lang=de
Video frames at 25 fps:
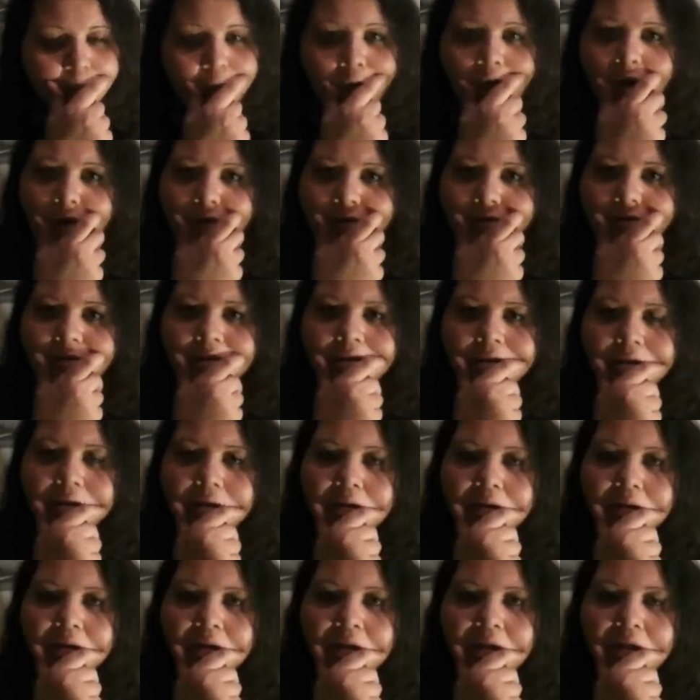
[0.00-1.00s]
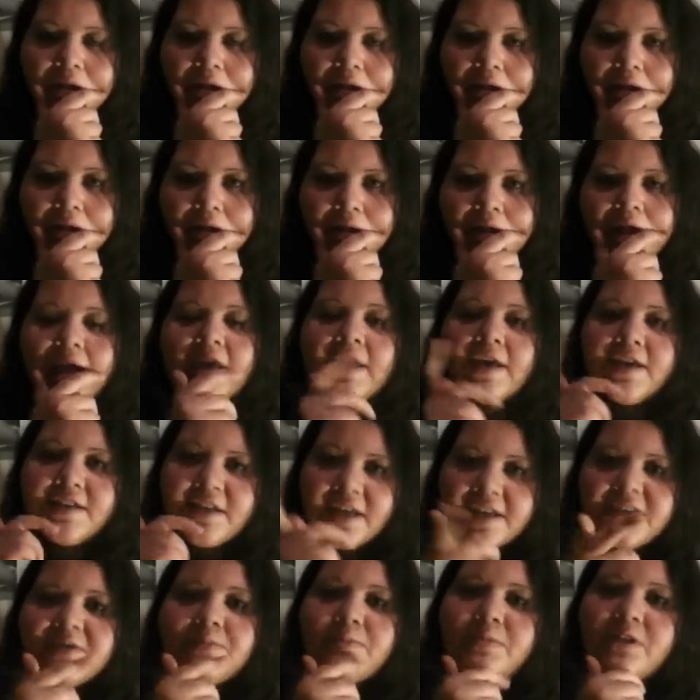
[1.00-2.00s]
boah.
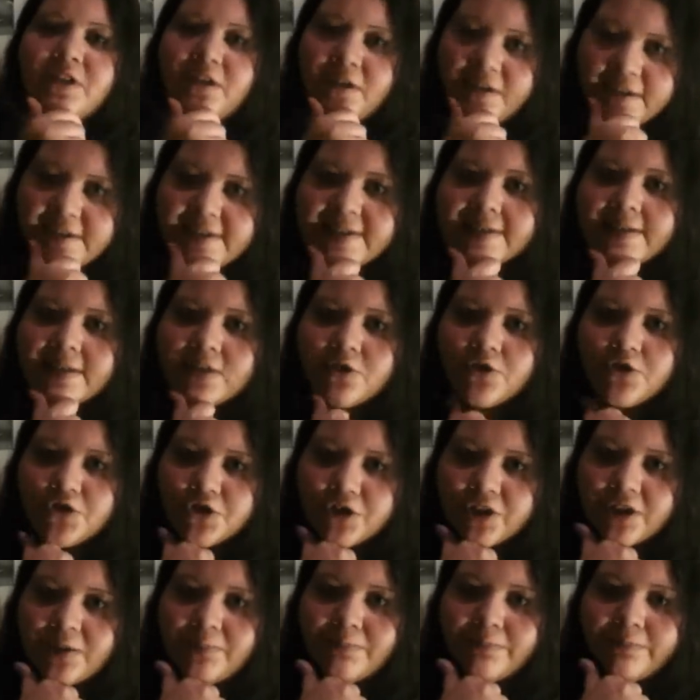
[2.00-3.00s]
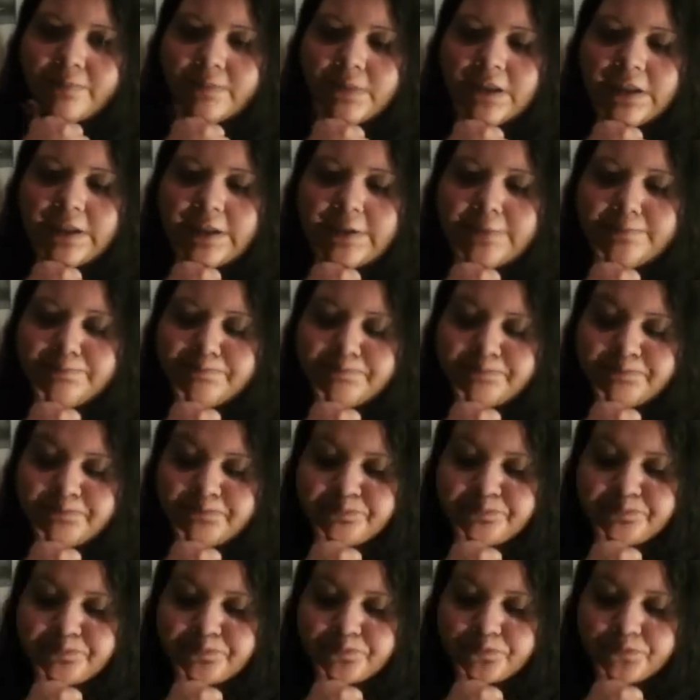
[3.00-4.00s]
Ich hatte mir eine Liste geschrieben, ähm,
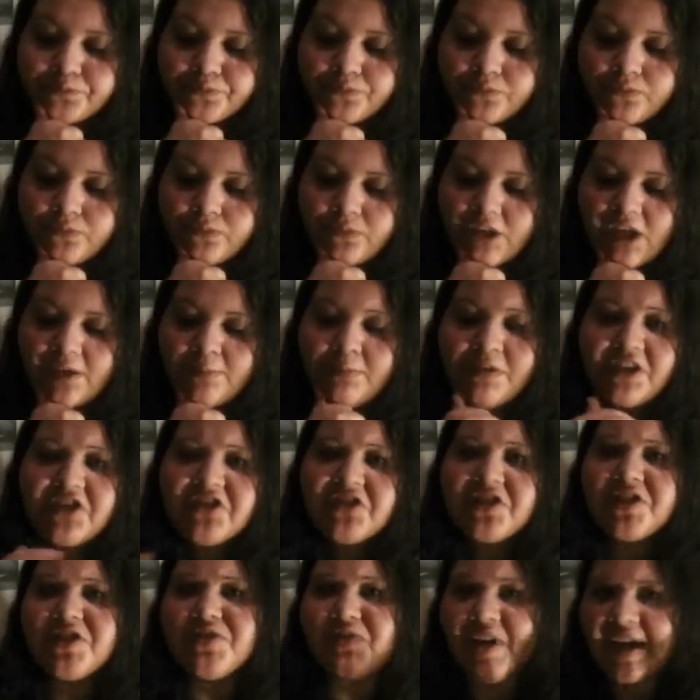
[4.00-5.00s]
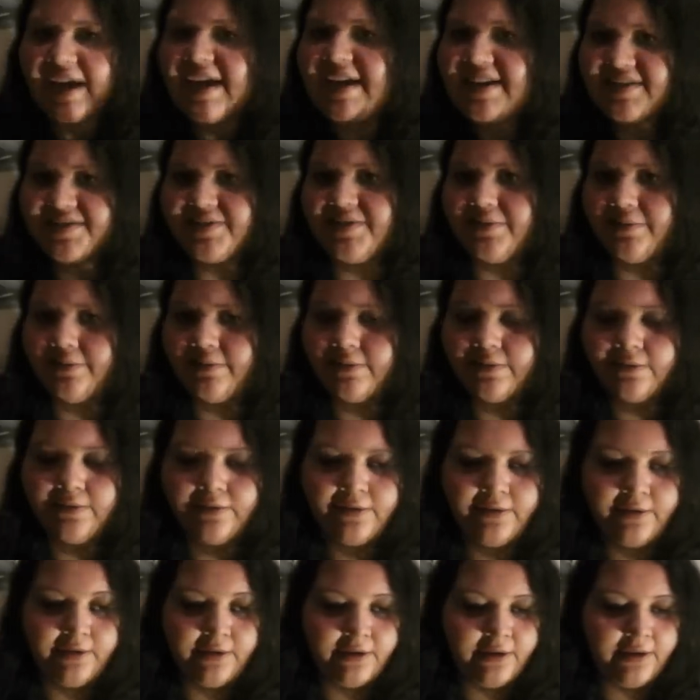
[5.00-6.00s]
damit ich nichts vergesse.
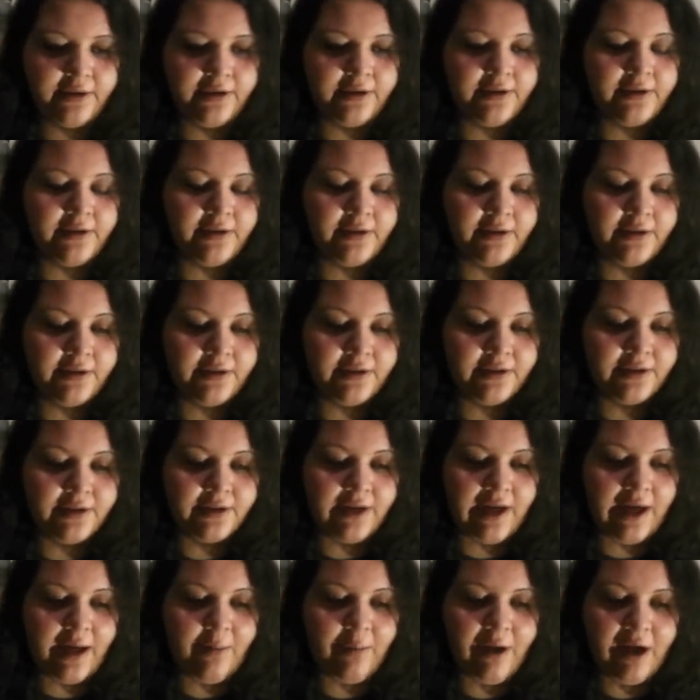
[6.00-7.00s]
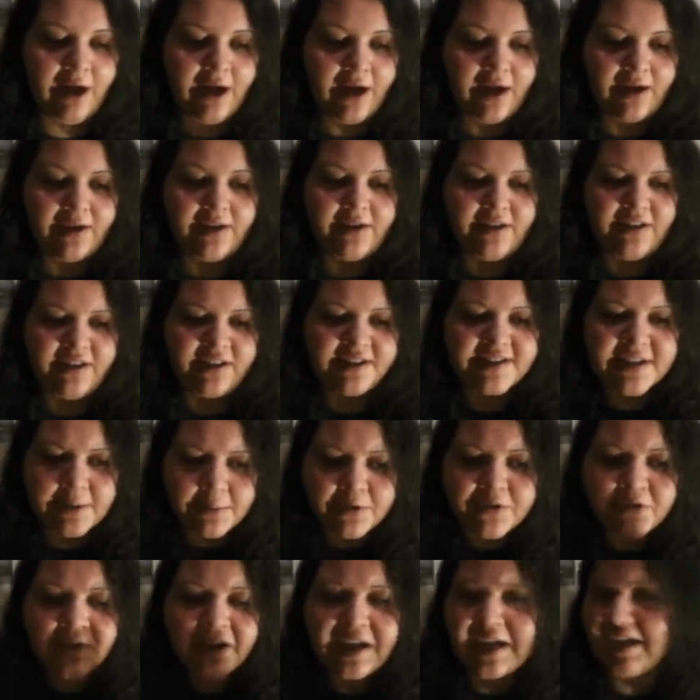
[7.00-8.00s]
Aber jetzt
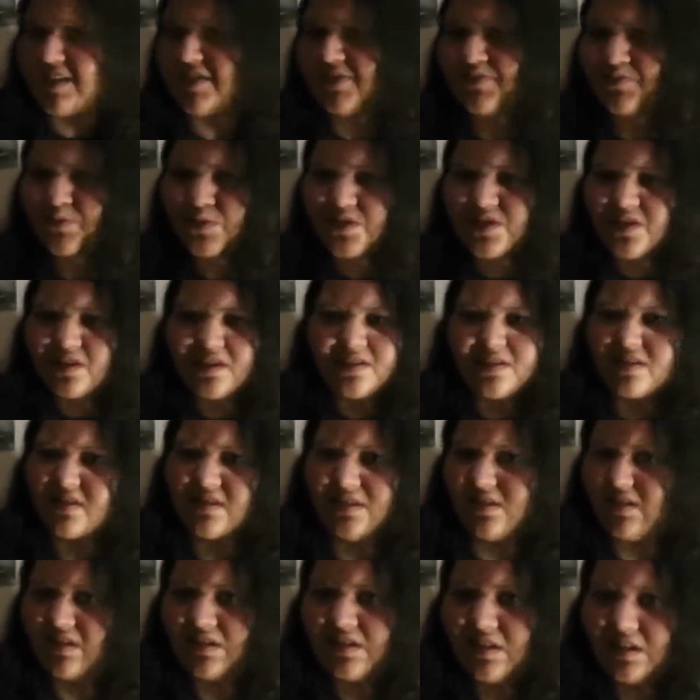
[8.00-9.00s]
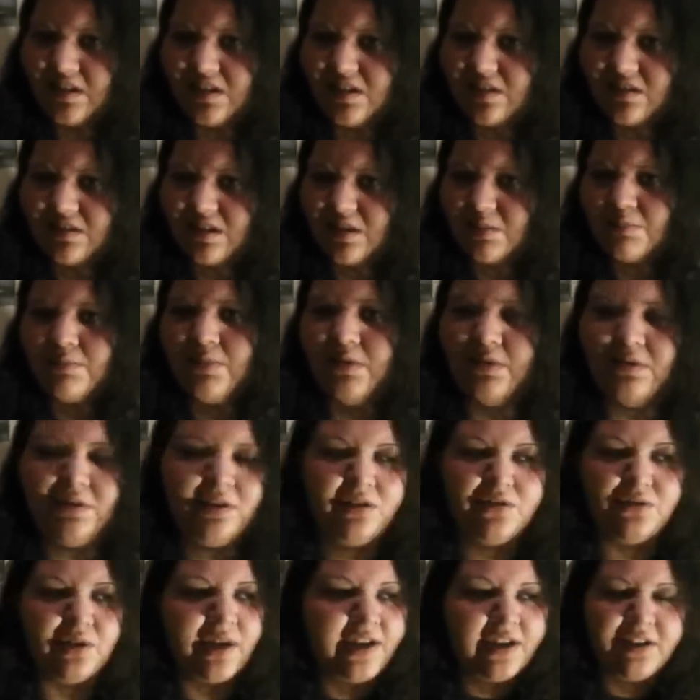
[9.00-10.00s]
habe ich vergessen, wo ich die Liste hingelegt habe.
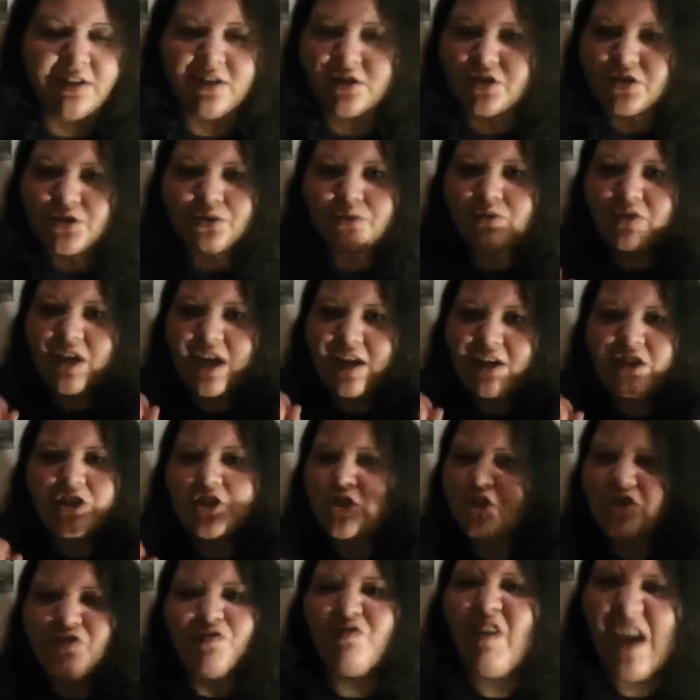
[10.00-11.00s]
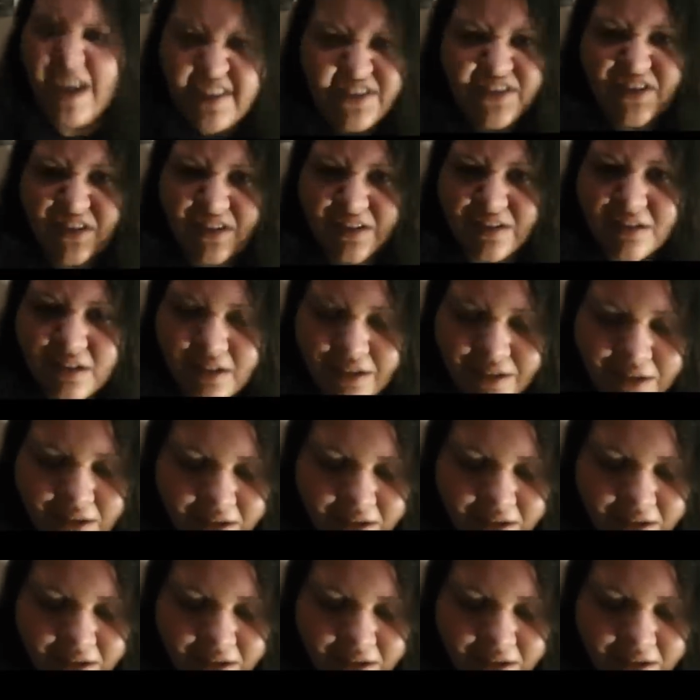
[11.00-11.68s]
Also eigentlich totaler Schwachsinn.